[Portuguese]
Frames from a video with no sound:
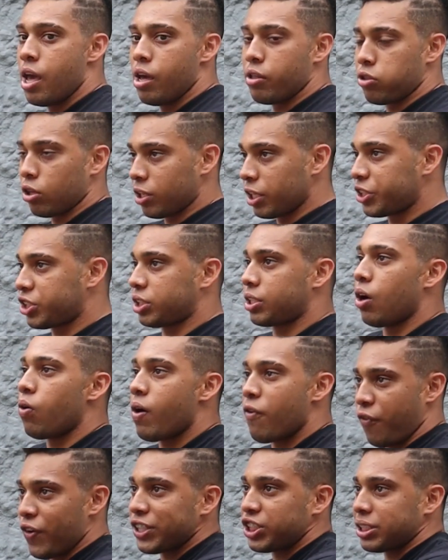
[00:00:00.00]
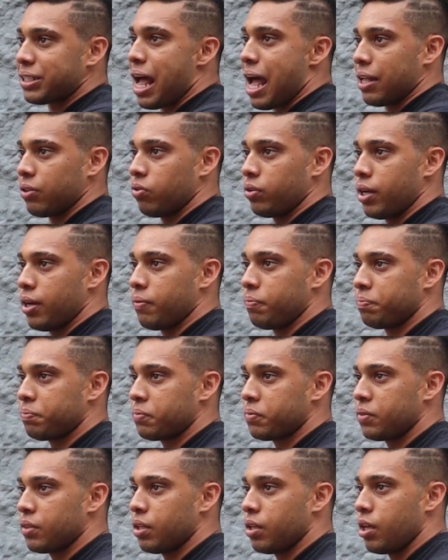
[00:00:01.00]
Eu sou cristão afastado, né?
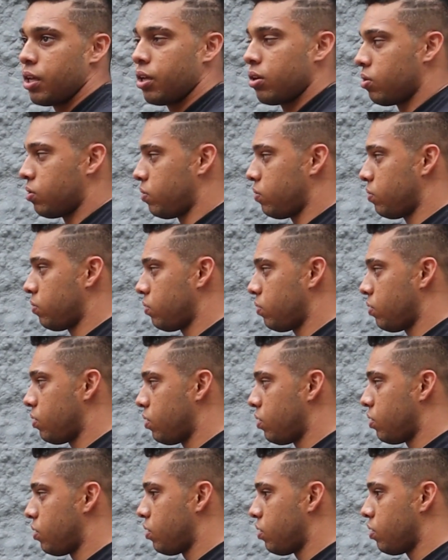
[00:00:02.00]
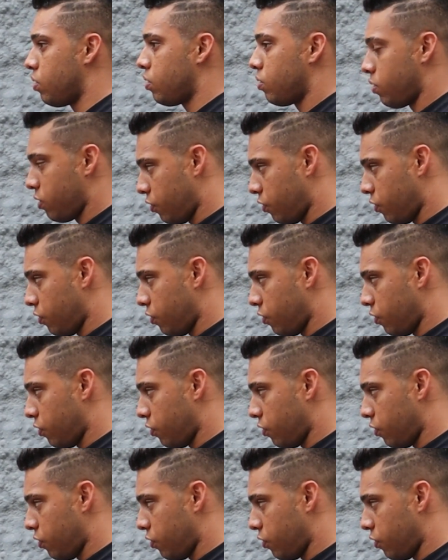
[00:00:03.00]
Mas você era é, é. é evangélico?